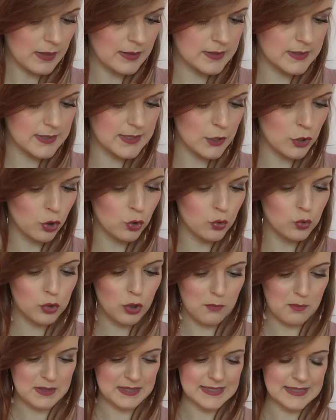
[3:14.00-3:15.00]

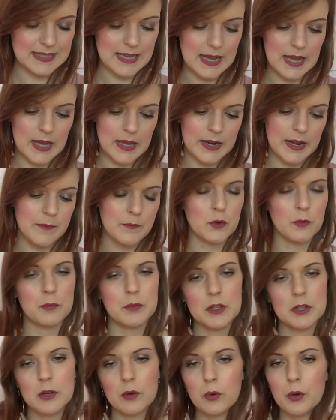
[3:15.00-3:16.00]
01 mascara, non
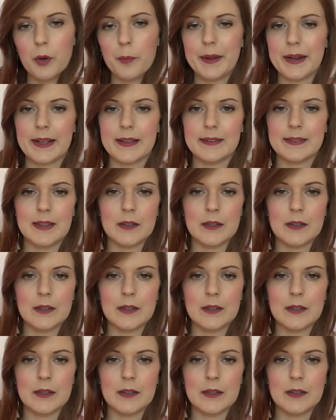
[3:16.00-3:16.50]
mi dilungo perché